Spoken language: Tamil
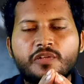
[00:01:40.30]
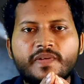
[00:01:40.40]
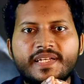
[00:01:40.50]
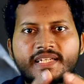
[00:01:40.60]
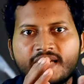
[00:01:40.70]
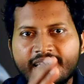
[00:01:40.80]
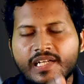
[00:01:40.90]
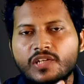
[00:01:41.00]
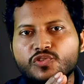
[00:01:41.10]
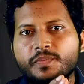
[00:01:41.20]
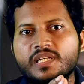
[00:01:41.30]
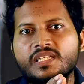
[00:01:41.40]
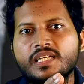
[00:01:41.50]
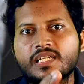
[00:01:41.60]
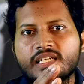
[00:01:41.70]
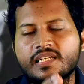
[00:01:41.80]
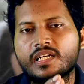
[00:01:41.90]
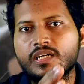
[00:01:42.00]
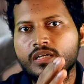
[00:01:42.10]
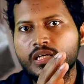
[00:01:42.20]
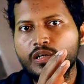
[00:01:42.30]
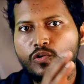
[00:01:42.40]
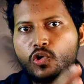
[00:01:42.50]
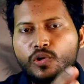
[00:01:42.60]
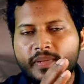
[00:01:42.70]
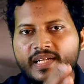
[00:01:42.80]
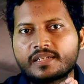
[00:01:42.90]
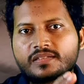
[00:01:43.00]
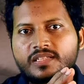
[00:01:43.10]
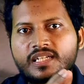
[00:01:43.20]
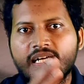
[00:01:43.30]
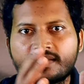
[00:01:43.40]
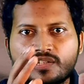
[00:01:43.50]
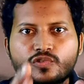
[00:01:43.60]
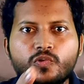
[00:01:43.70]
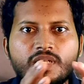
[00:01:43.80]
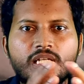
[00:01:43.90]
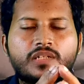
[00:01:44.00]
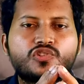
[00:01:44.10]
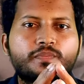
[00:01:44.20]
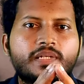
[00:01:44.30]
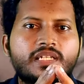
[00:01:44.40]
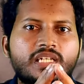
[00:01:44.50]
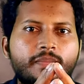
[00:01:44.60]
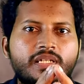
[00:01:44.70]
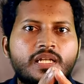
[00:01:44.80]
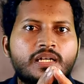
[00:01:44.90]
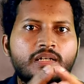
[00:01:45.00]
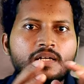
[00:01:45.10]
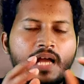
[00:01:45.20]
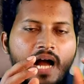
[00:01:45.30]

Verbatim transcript: அதுவே நீங்கள் நைட்டில் யூஸ் பண்ணுறீங்க இல்லைன்னா லோ பிரைட்னஸ் இருக்கிற அந்த சூழ்நிலையில் யூஸ் பண்ணுறீங்க அப்படின்னா